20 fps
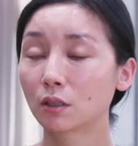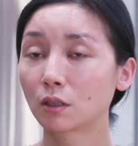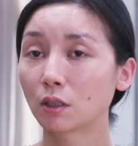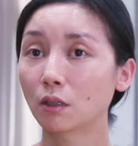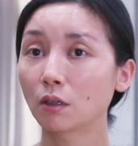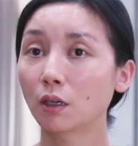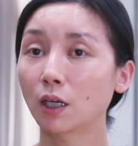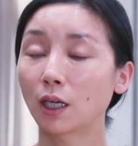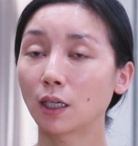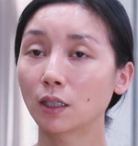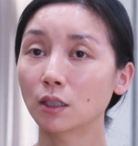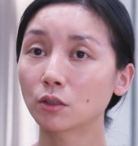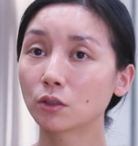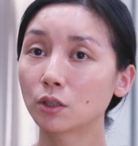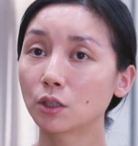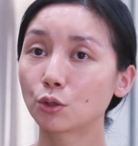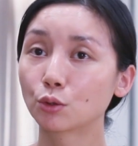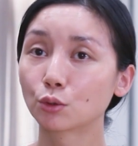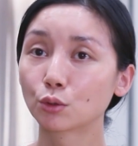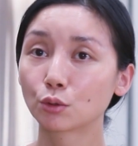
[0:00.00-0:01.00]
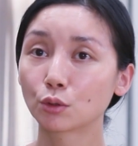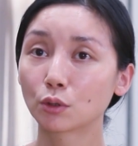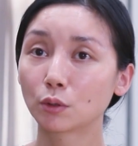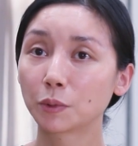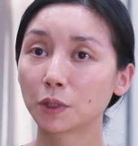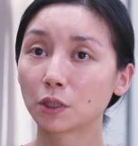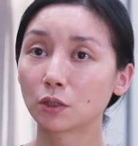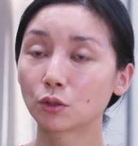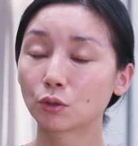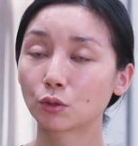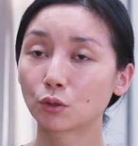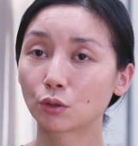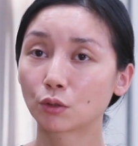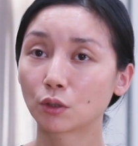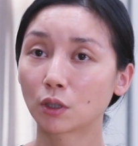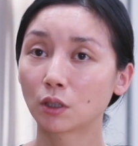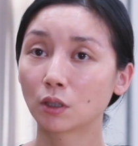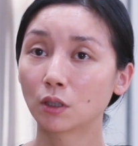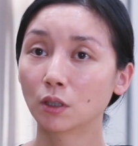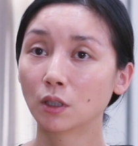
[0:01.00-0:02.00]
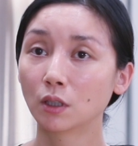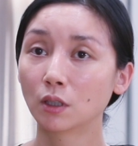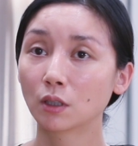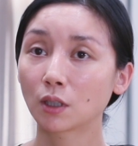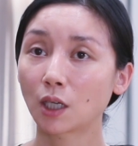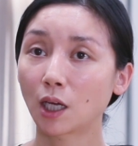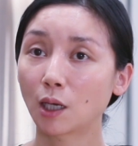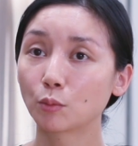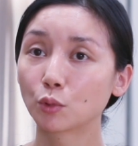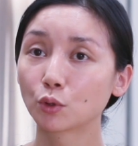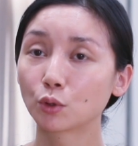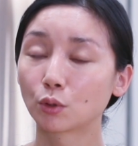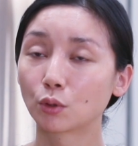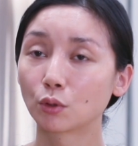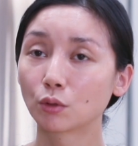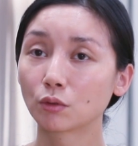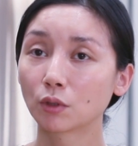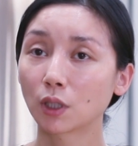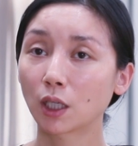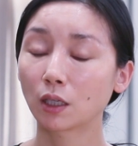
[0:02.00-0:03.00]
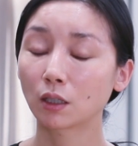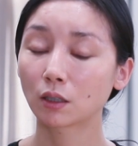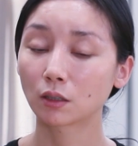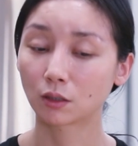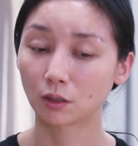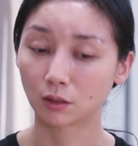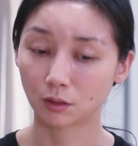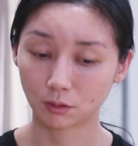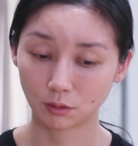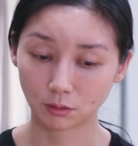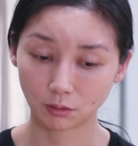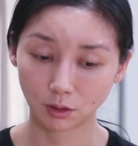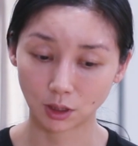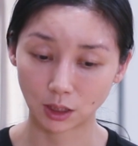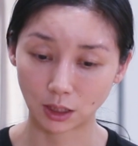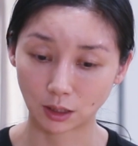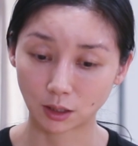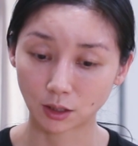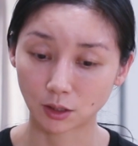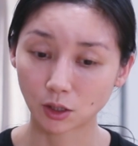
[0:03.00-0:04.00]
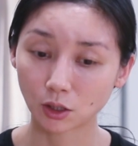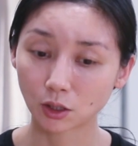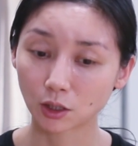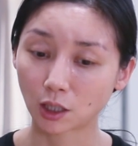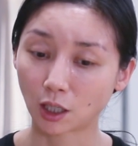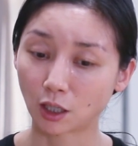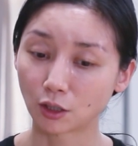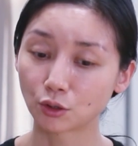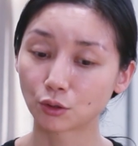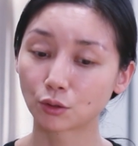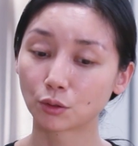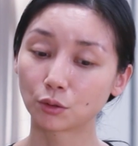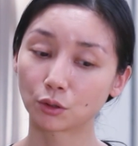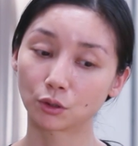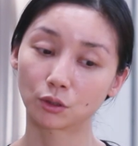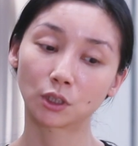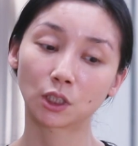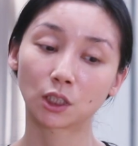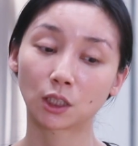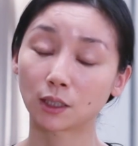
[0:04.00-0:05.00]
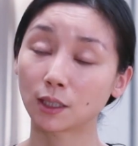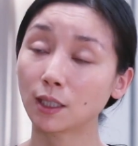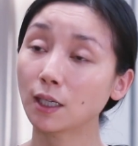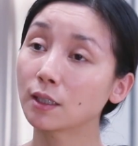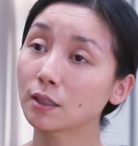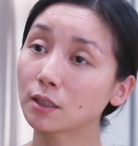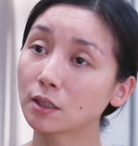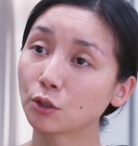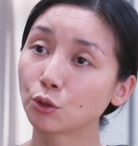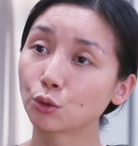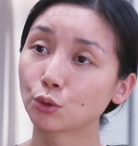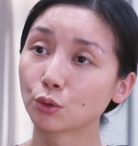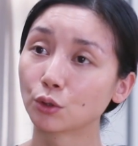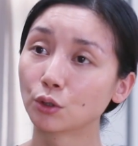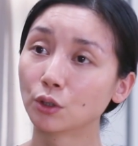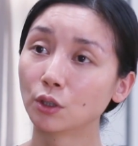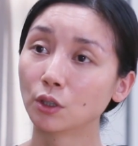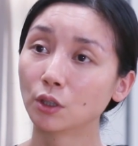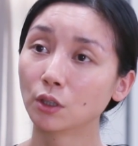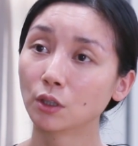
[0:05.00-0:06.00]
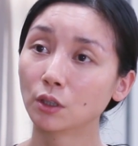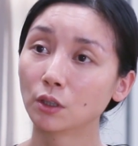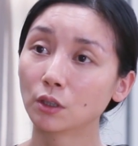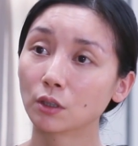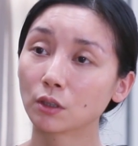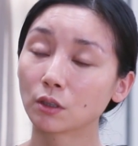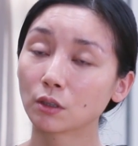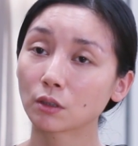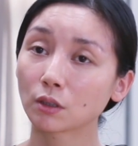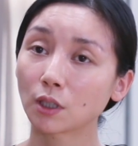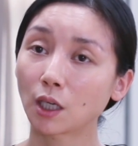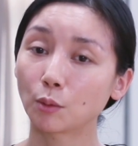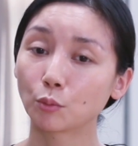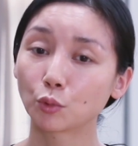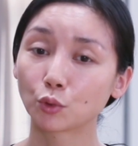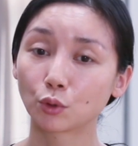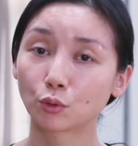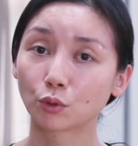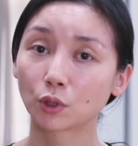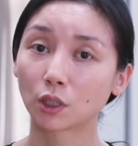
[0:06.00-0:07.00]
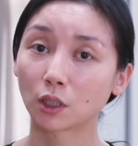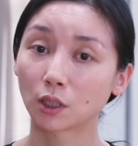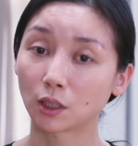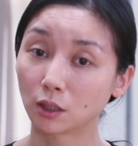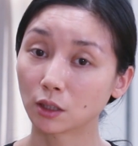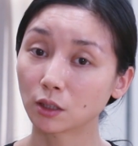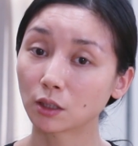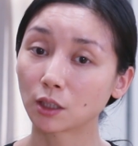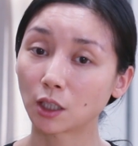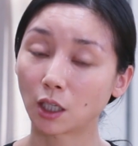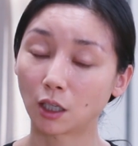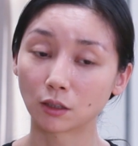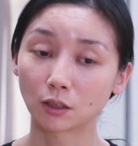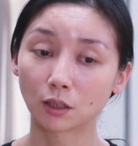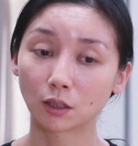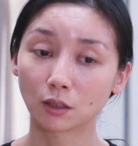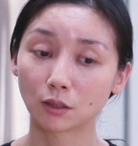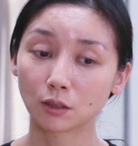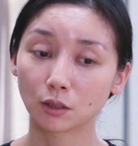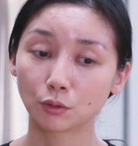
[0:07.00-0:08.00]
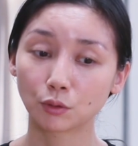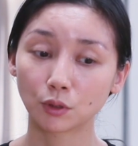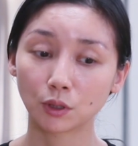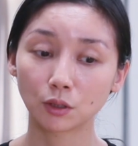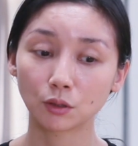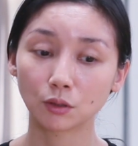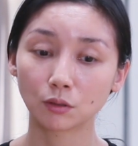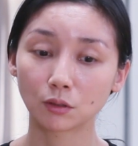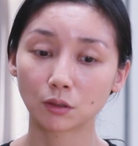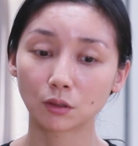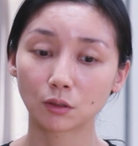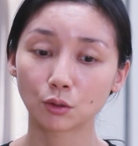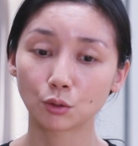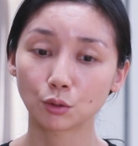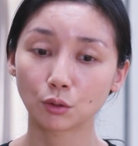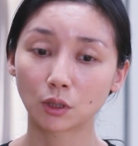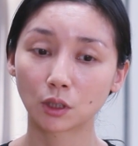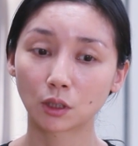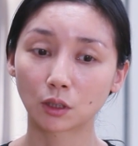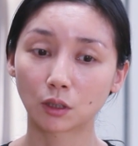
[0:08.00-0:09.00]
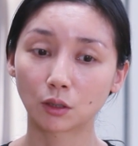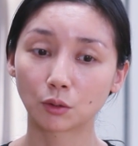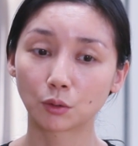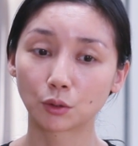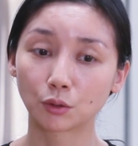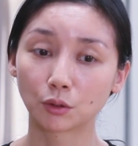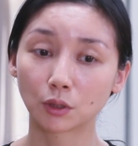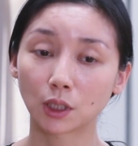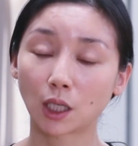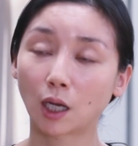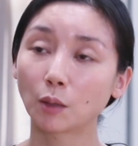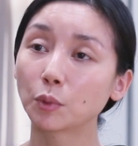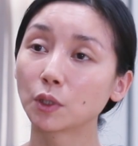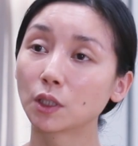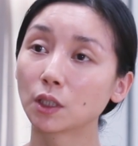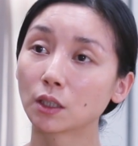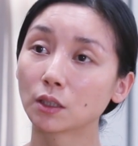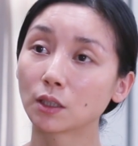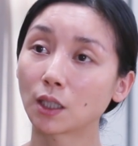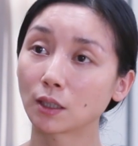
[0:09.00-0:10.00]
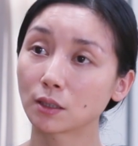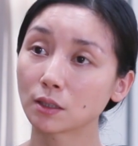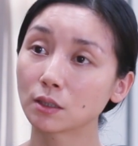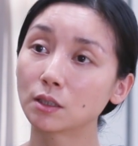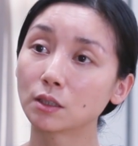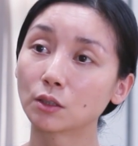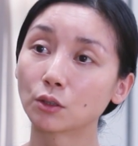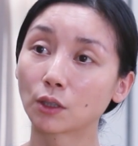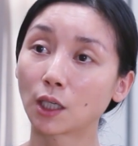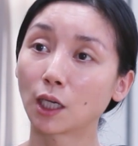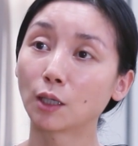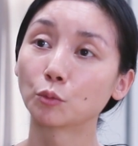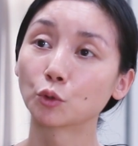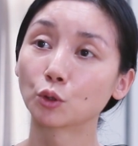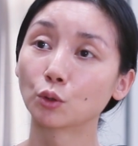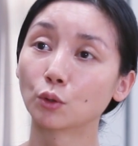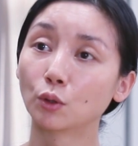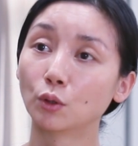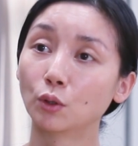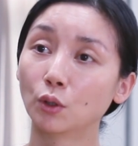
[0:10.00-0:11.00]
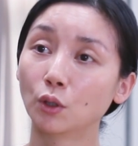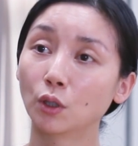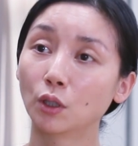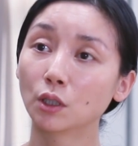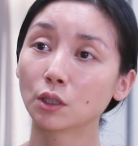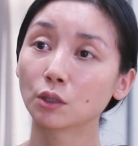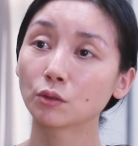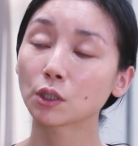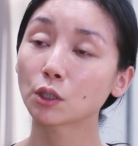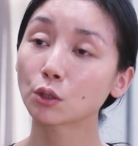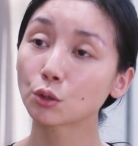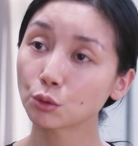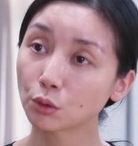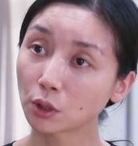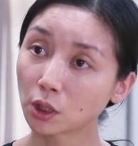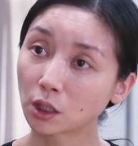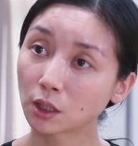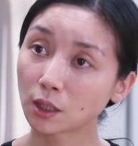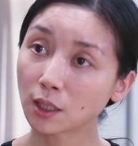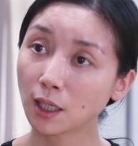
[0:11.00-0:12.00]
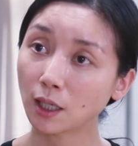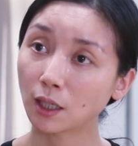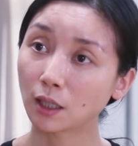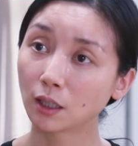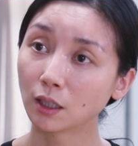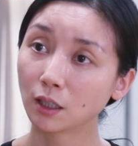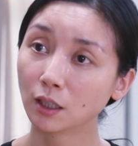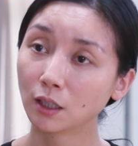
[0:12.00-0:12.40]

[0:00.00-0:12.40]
然后还有一种作品就是说看不懂，那个也很正常，就是实验艺术，看不懂是很正常的，因为作者我觉得他本身他自己都看不懂，因为他做实验，